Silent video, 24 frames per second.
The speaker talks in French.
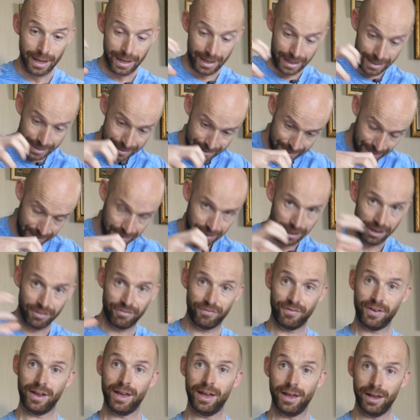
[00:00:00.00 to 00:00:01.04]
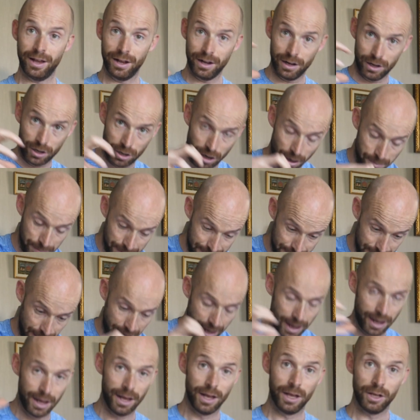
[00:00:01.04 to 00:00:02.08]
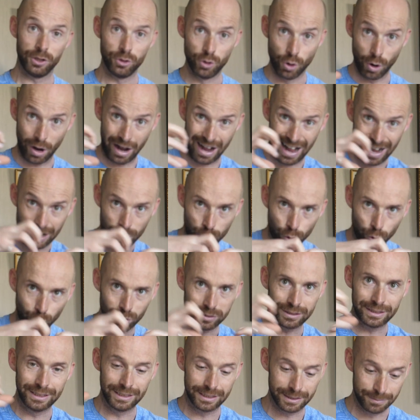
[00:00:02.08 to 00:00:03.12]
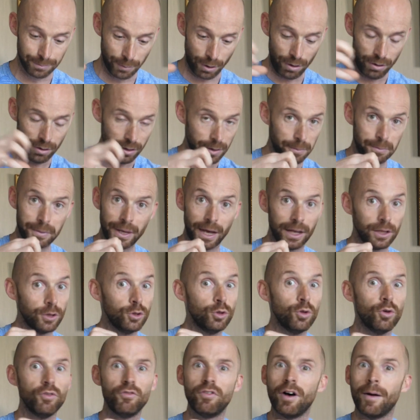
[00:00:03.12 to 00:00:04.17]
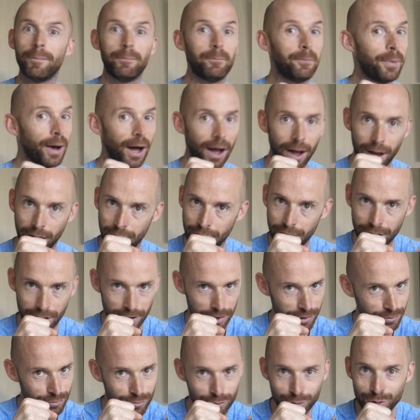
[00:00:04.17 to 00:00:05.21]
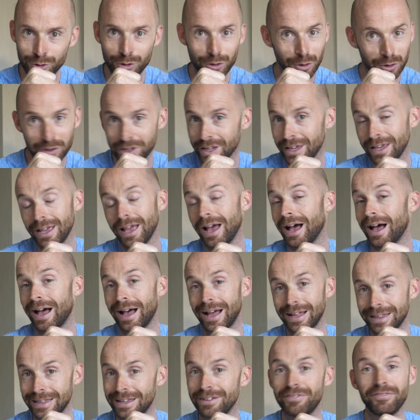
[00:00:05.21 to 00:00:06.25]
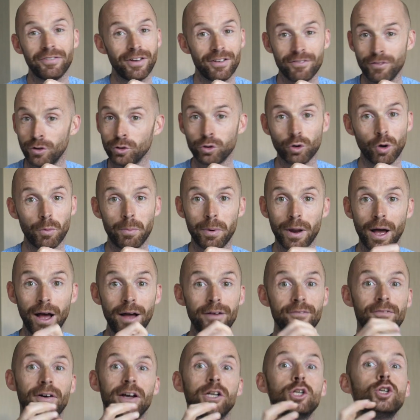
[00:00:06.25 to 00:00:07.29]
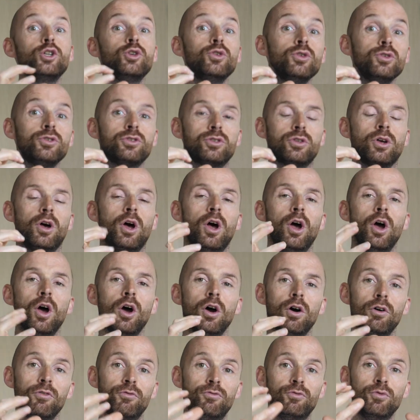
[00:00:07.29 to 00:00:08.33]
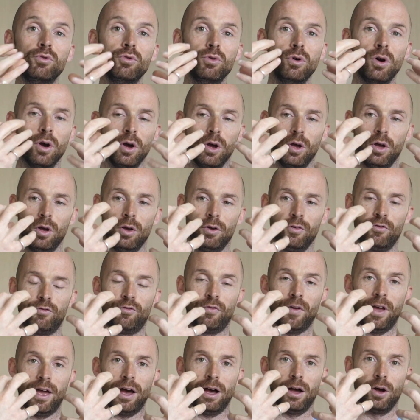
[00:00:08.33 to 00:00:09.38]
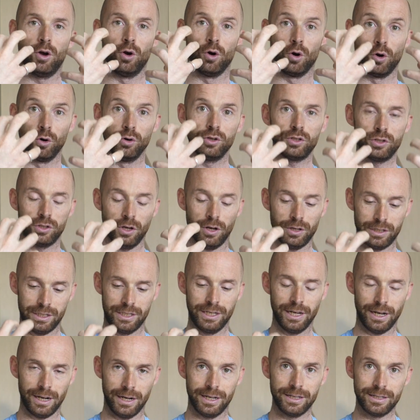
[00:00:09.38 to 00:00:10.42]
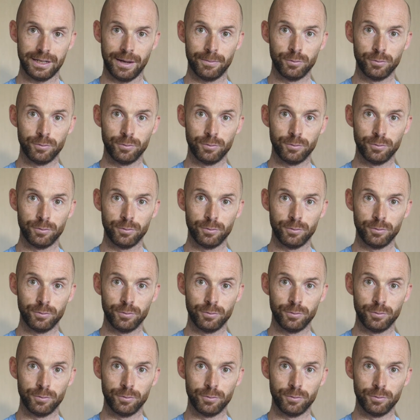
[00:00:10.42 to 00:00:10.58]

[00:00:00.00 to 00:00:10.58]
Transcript: Et cet effet comme ça de raccourcissement, eh bien, ne va pas vous donner un effet ventre plat, va juste vous faire ressortir les